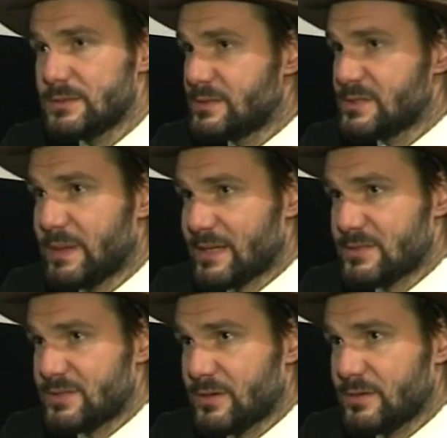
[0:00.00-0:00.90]
to jest bardzo
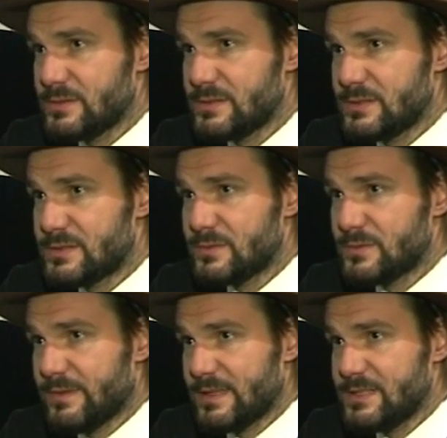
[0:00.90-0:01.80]
szeroko
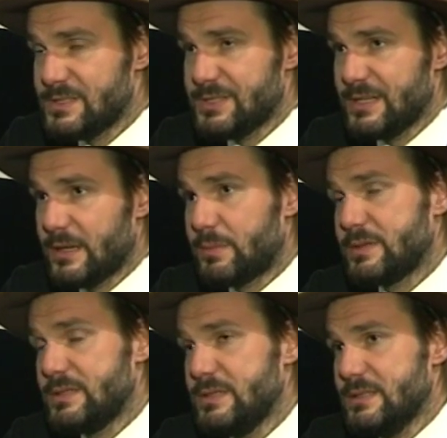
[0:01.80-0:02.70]
dyskutowane dzisiaj
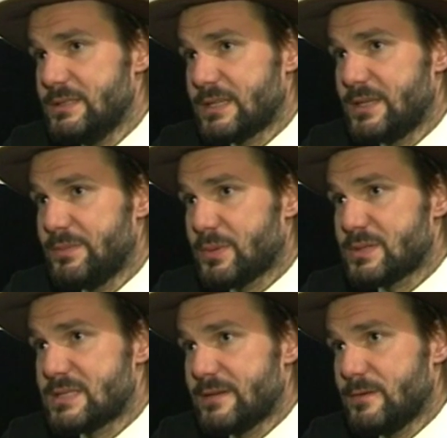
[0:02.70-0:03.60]
i, i takim
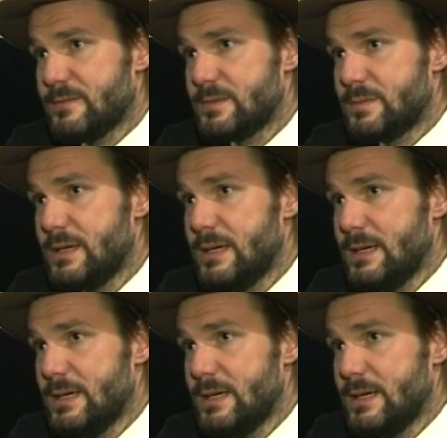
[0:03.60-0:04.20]
podstawowym